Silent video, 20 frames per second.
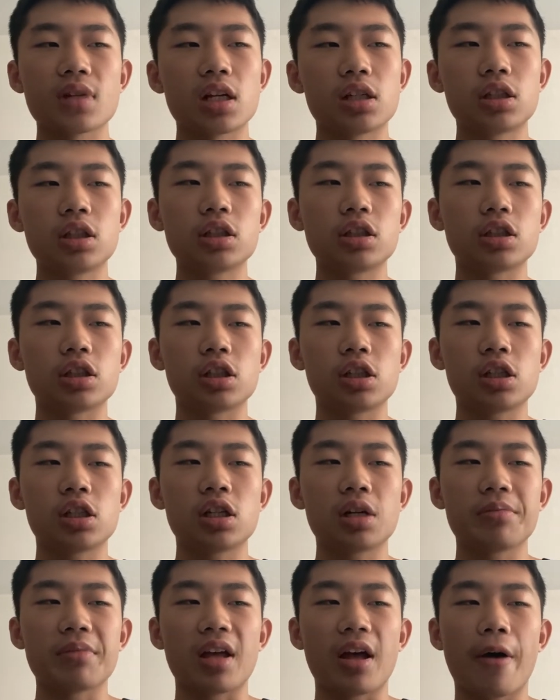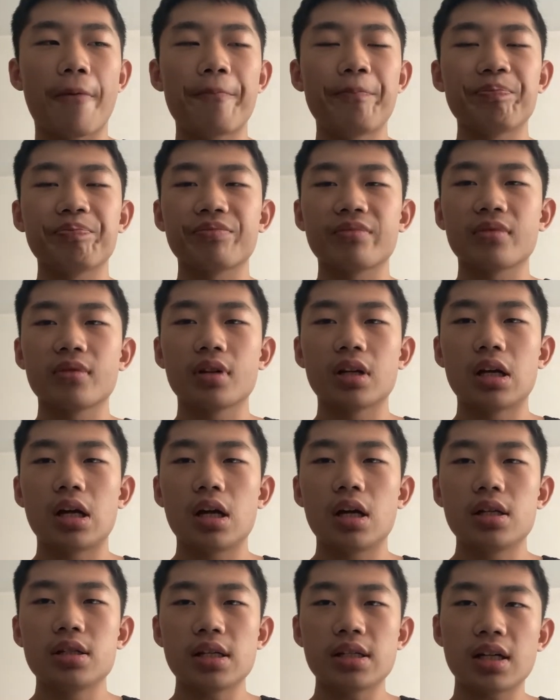事实是证明，
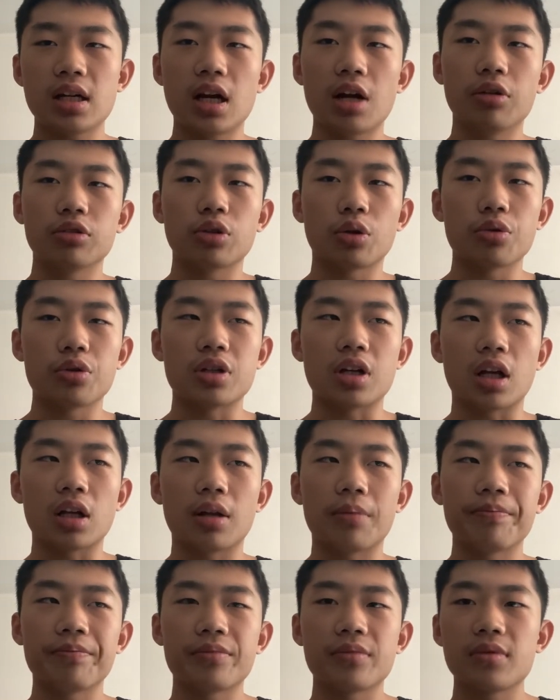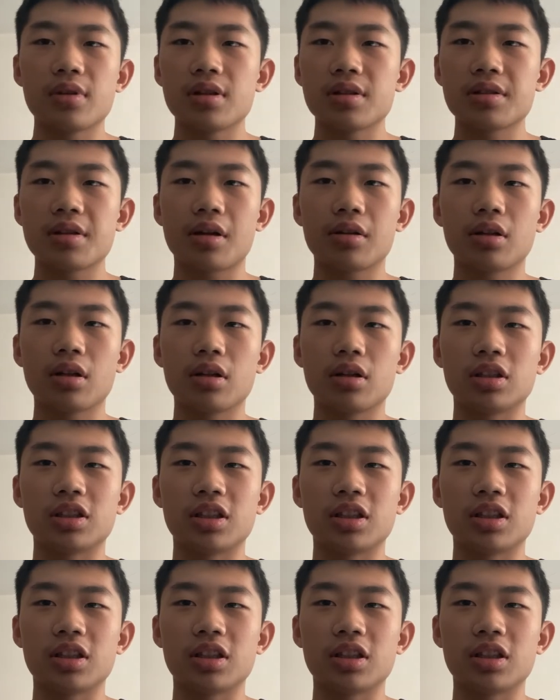这些人我都遇着了，遭到的